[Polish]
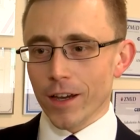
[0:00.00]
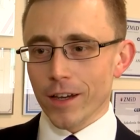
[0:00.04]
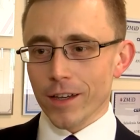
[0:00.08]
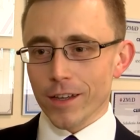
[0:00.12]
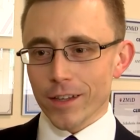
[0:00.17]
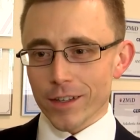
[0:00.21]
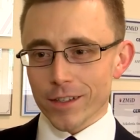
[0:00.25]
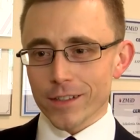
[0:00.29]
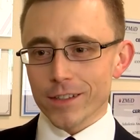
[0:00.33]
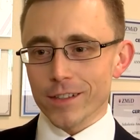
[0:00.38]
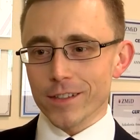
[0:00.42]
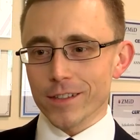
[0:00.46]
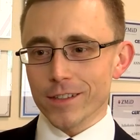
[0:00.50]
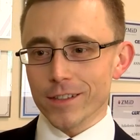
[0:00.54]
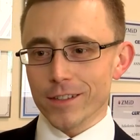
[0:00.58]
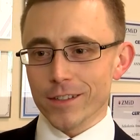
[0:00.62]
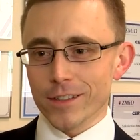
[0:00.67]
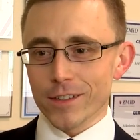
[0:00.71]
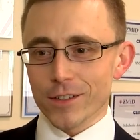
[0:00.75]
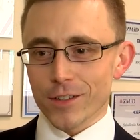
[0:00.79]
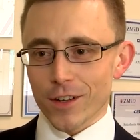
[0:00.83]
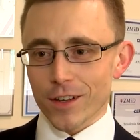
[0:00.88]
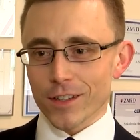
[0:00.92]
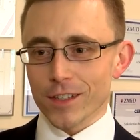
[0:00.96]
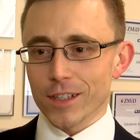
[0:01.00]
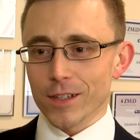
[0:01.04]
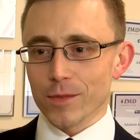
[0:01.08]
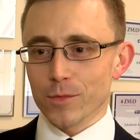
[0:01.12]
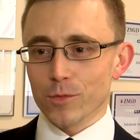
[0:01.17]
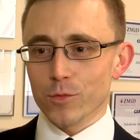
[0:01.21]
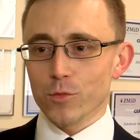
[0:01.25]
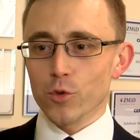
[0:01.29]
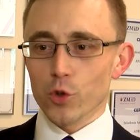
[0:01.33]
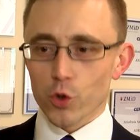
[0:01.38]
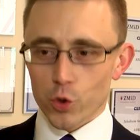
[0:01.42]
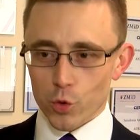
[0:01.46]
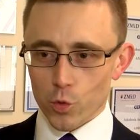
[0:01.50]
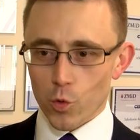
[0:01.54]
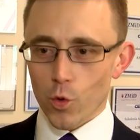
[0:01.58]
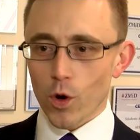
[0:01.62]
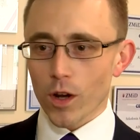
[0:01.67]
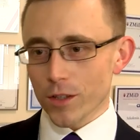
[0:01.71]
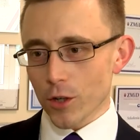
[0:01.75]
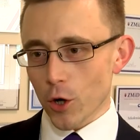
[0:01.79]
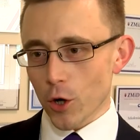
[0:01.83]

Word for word: jest czasem dość długa